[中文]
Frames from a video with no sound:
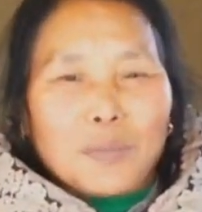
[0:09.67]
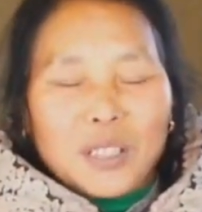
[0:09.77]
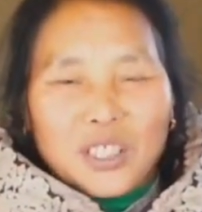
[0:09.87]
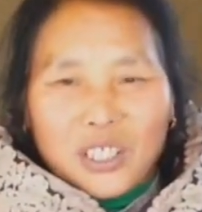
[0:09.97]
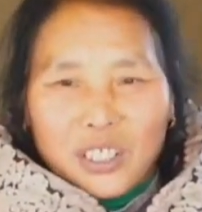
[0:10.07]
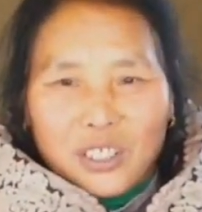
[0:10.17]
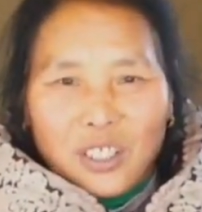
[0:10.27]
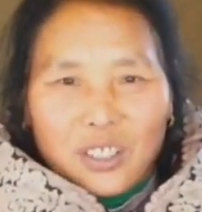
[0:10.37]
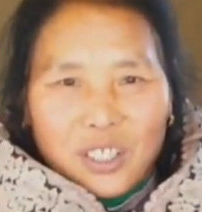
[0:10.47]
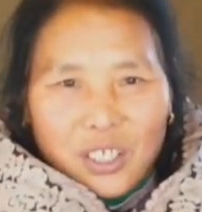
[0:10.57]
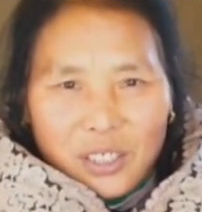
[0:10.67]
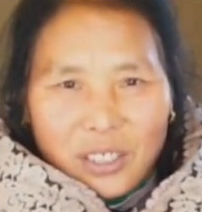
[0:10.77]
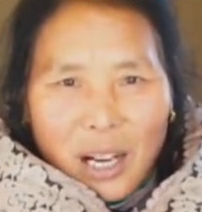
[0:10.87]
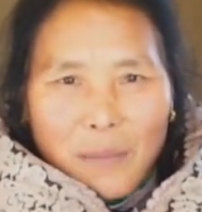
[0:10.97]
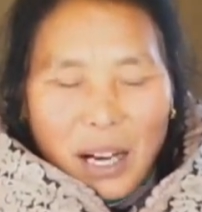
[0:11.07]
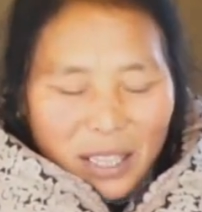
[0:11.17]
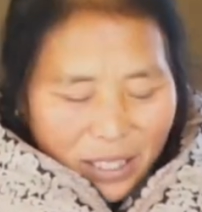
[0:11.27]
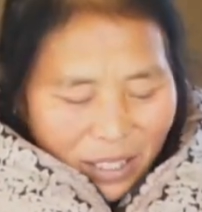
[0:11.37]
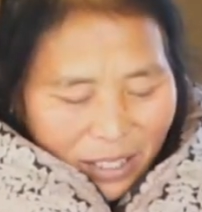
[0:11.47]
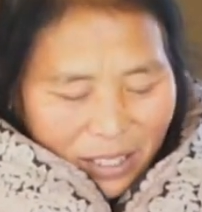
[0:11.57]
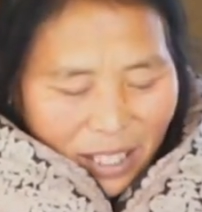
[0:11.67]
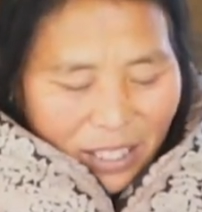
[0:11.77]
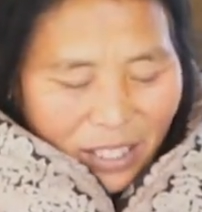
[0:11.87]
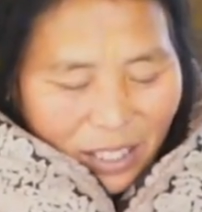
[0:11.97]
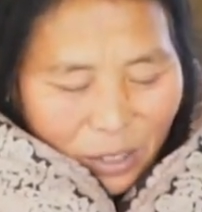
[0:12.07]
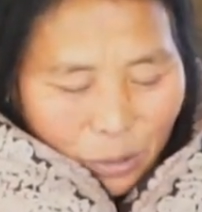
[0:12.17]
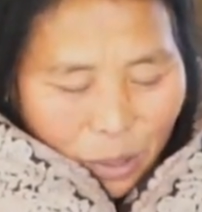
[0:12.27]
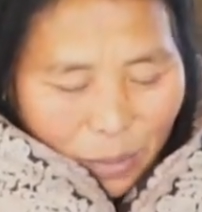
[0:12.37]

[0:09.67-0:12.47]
必吃的小吃，炸麻叶，我在这开始和